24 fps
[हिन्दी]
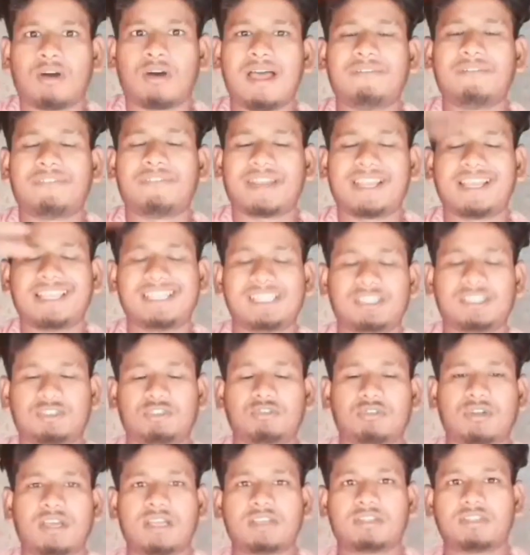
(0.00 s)
हाय फ्रेंड्स तो
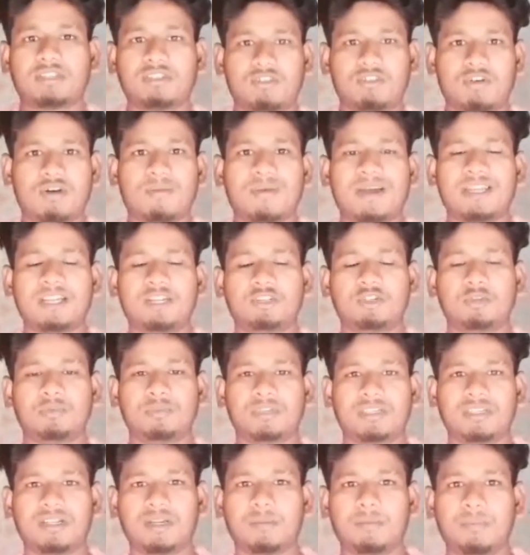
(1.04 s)
कैसे हो हमारे यूट्यूब
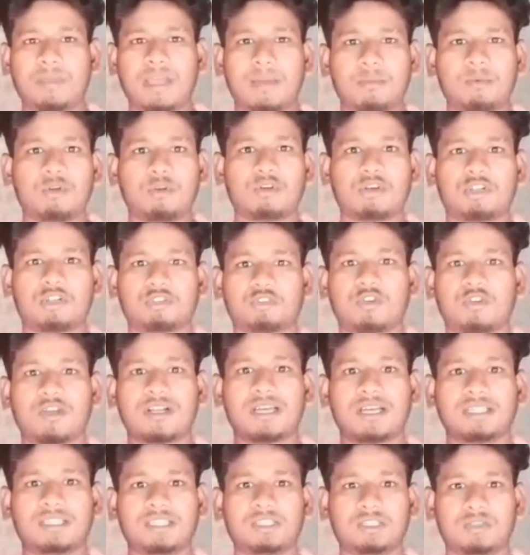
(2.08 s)
चैनल पे आप लोग का
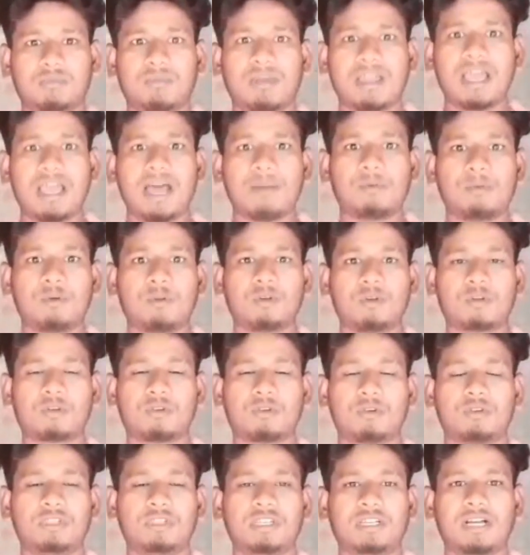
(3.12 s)
स्वागत है तो मैं आप लोग
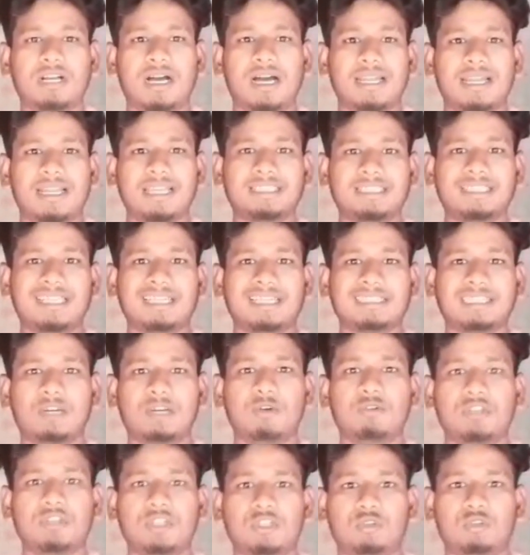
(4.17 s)
को दिखाना चाहता
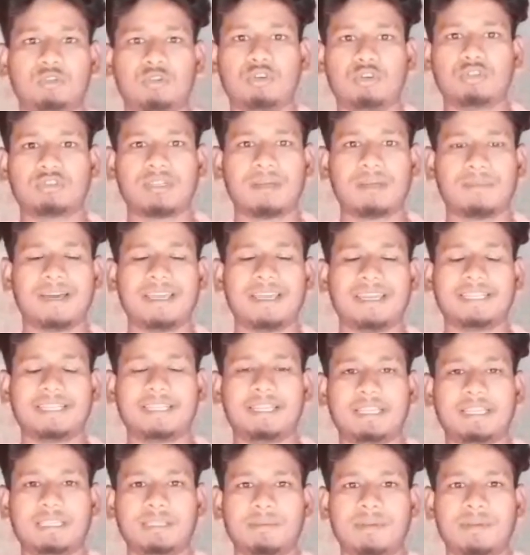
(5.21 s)
हूँ कि दोस्त हमारे
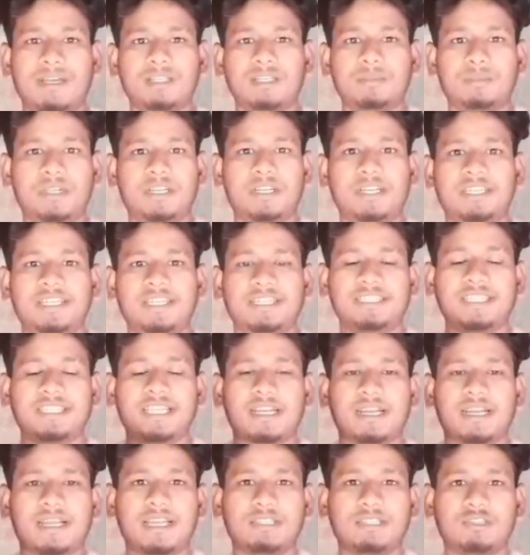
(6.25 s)
खेत में आज भेड़िया चल
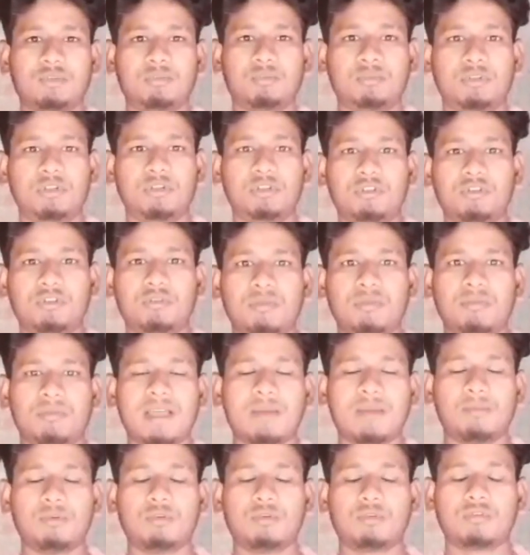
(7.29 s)
रहा है तो वीडियो में मैं
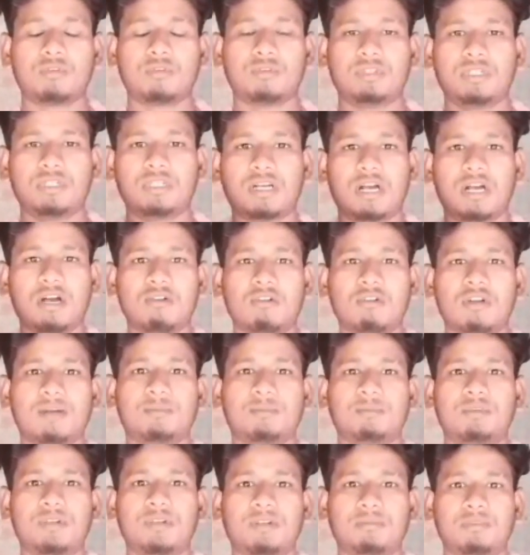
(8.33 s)
आप लोग को दिखाऊंगा
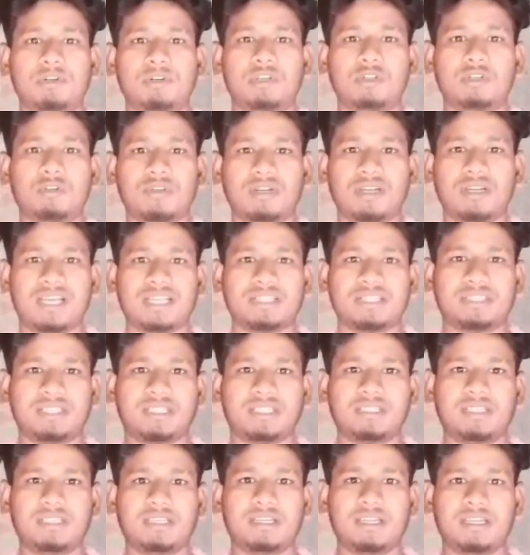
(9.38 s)
पूरा वीडियो को लास्ट तक
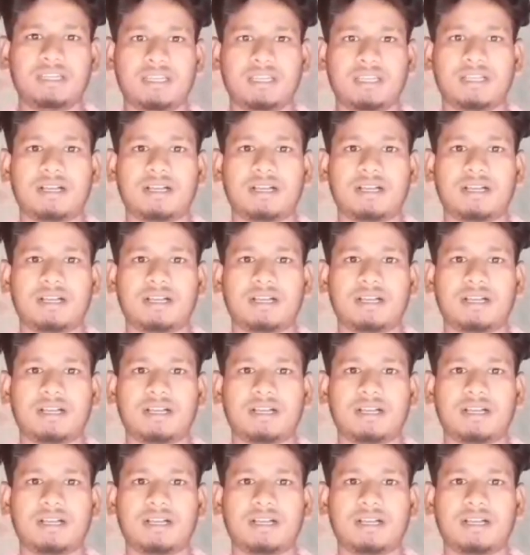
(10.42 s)
देखने